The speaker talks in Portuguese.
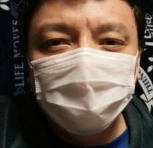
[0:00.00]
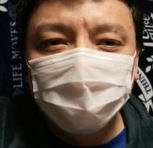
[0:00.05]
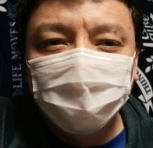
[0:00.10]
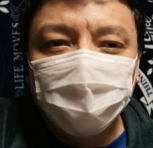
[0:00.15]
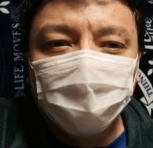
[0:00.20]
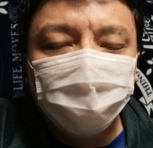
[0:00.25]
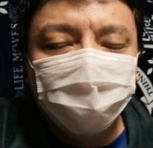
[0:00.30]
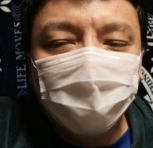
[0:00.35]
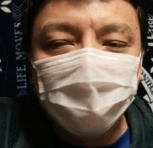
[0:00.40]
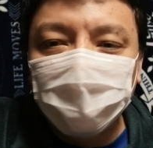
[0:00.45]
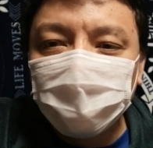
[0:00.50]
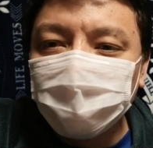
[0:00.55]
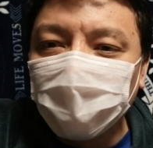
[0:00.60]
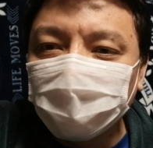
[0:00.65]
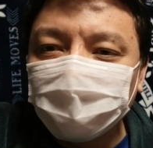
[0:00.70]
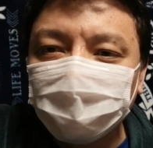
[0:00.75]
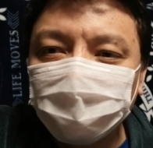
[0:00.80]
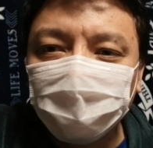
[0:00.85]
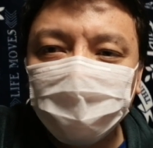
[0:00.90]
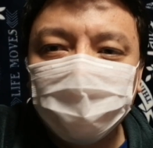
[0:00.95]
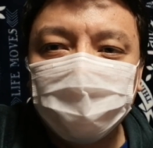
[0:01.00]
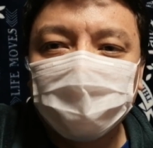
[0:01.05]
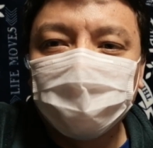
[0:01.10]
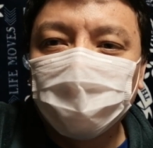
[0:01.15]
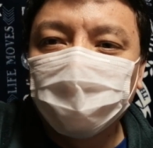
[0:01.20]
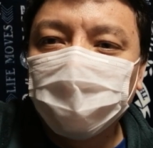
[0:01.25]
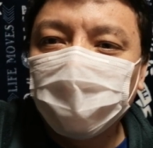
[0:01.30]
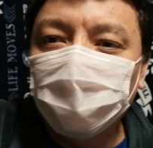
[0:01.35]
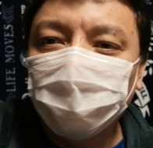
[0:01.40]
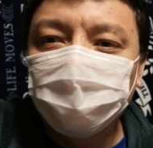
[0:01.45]
é o que eu falei, bastante
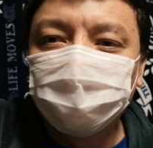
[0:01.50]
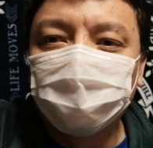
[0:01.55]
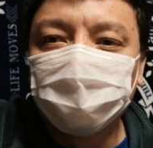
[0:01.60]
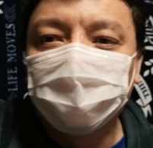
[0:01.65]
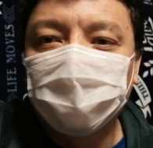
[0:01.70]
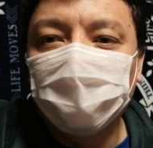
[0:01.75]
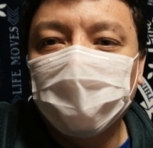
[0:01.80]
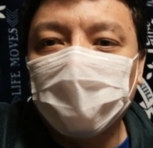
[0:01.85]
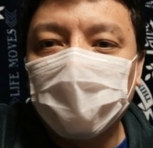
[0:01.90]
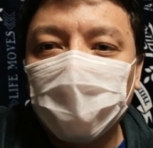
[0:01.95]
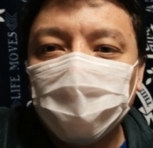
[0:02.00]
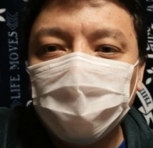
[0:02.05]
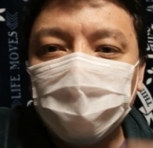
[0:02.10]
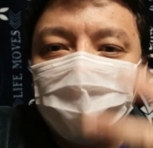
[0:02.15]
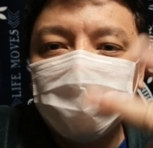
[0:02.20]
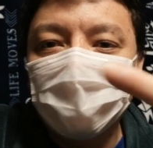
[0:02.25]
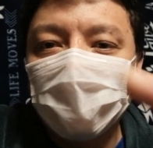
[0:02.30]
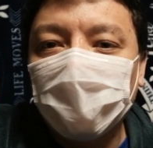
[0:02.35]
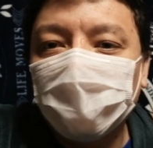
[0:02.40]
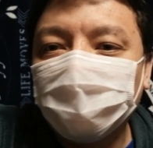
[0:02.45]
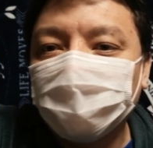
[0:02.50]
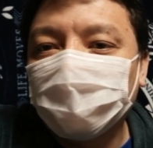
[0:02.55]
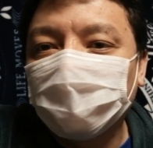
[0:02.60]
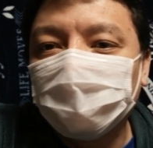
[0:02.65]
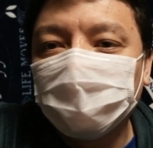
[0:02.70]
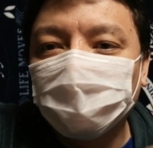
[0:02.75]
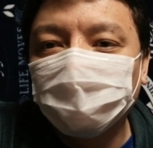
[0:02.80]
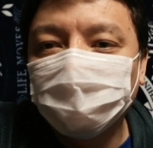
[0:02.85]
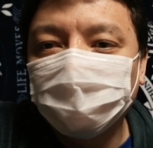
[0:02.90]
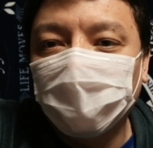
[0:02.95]
sabonete, porque álcool e
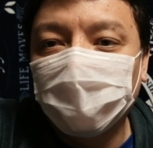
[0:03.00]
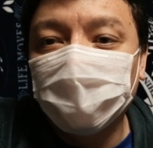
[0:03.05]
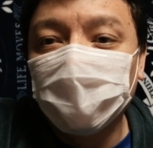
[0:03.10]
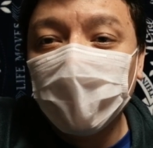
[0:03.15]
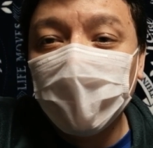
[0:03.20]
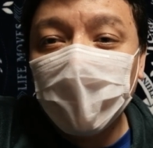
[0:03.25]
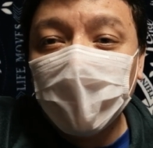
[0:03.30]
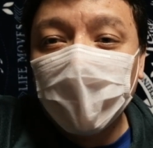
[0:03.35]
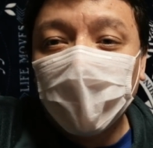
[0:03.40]
máscara não tem.